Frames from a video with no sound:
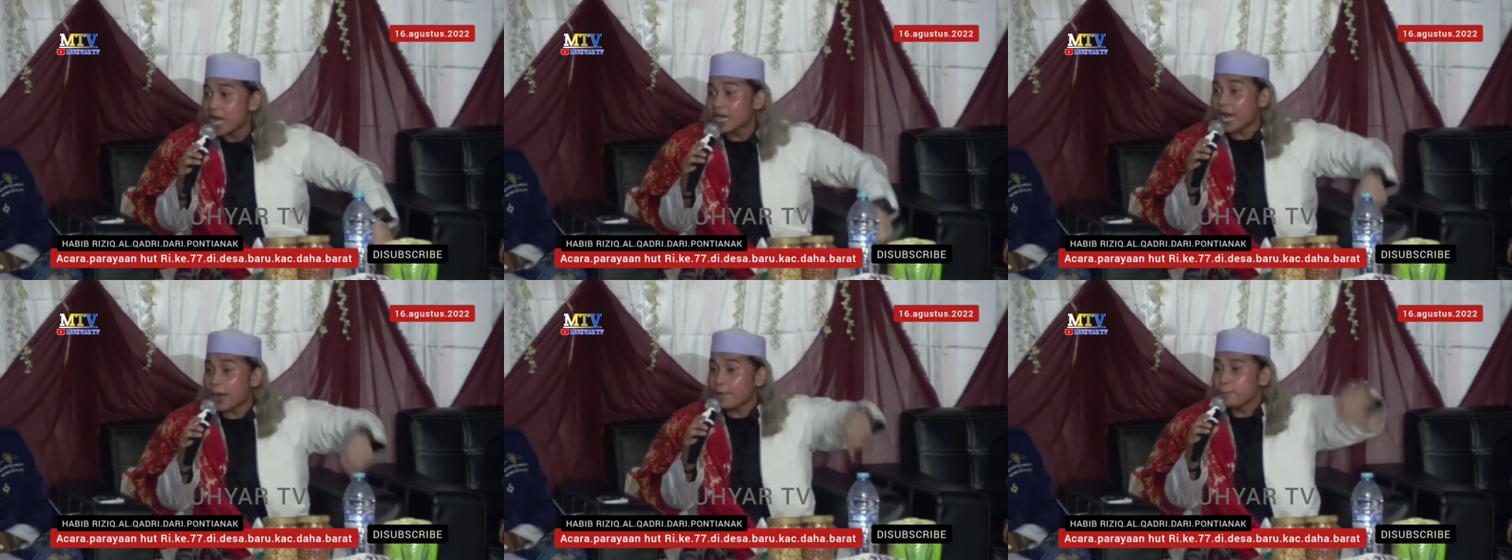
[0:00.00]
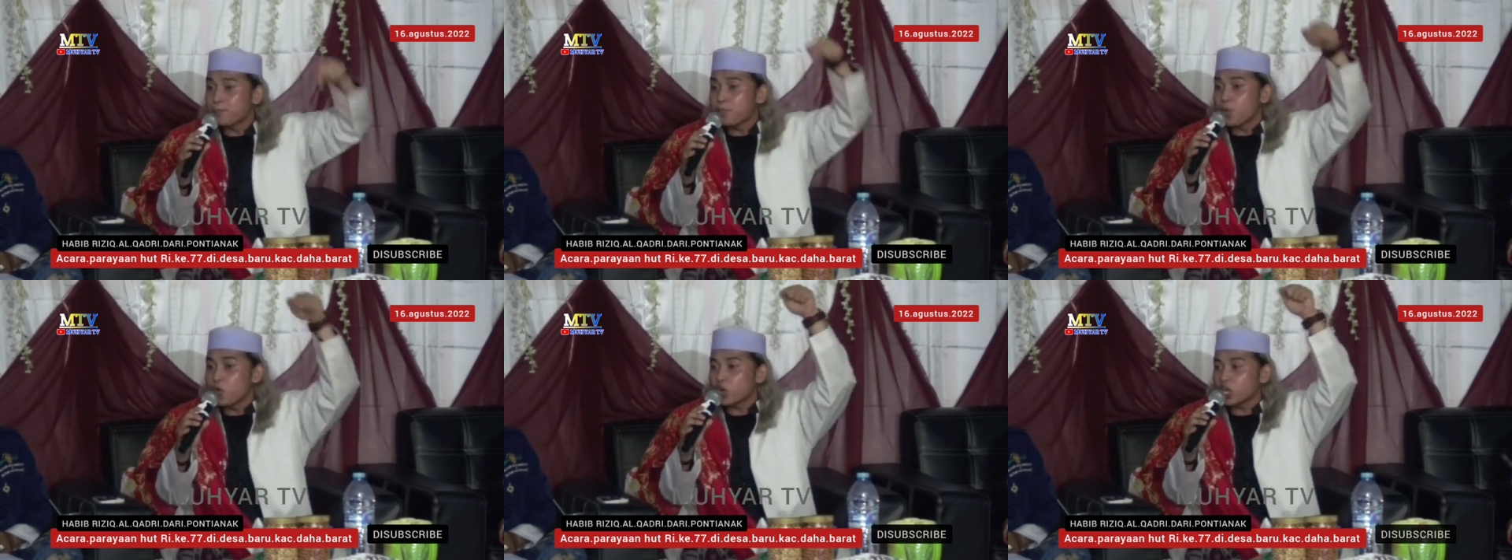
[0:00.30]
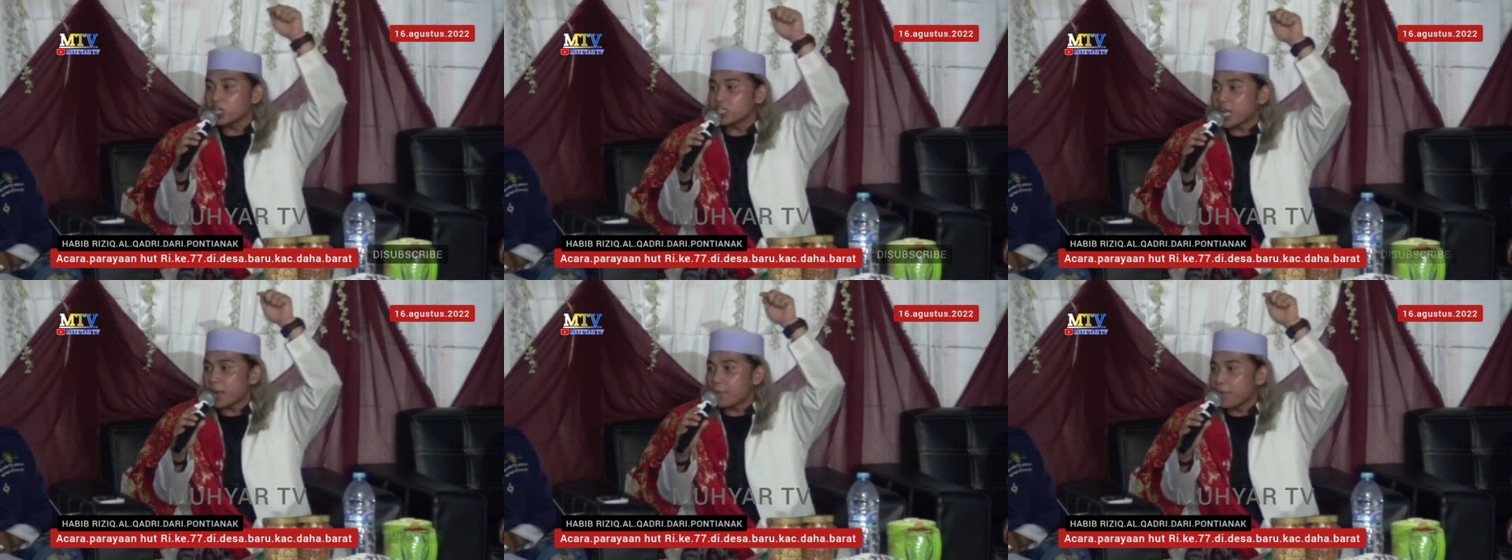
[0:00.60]
kampung
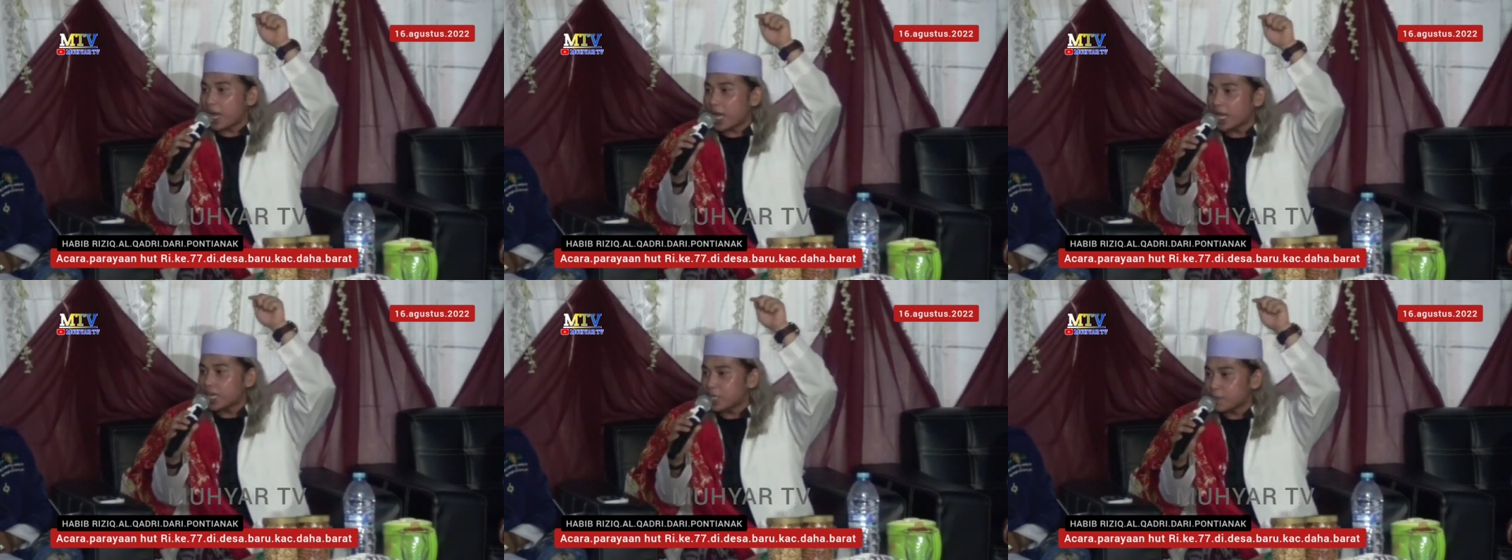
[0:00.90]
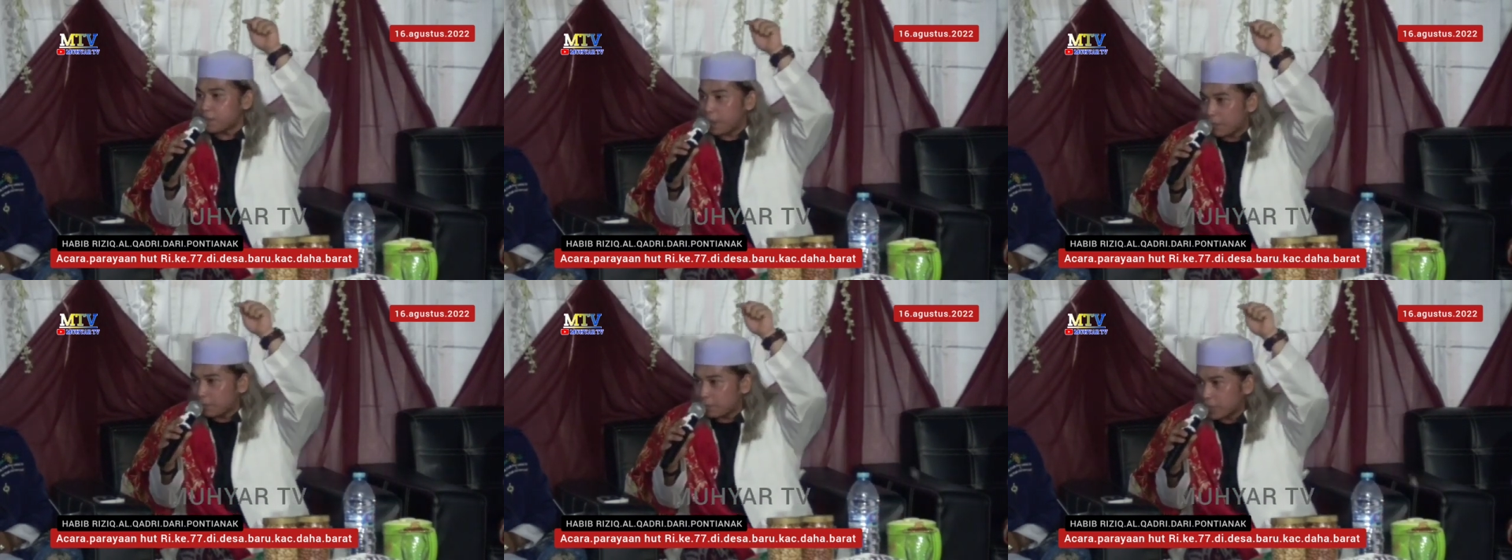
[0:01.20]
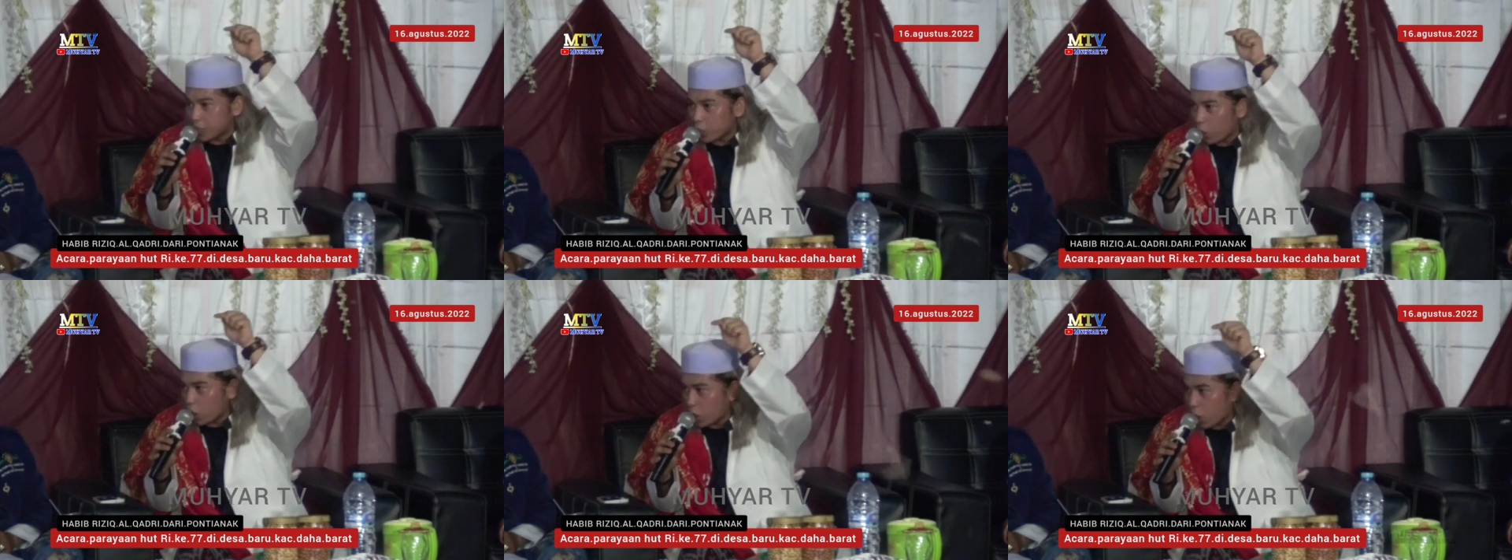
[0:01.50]
kita bakal
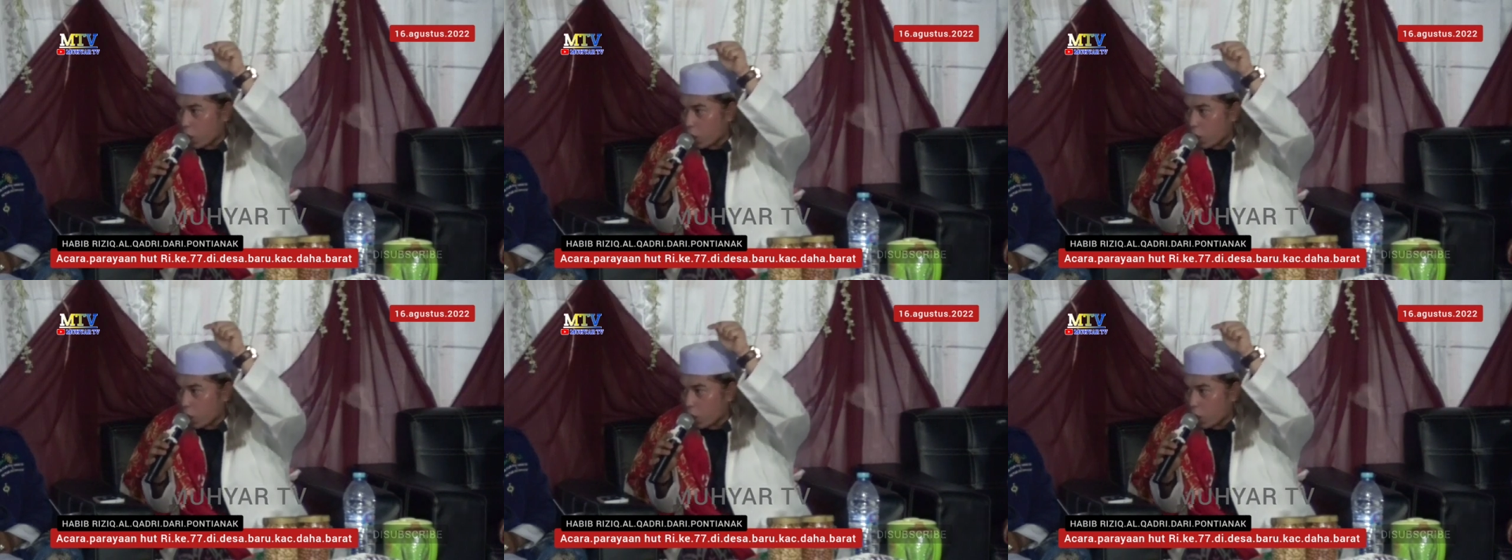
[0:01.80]
dipimpin oleh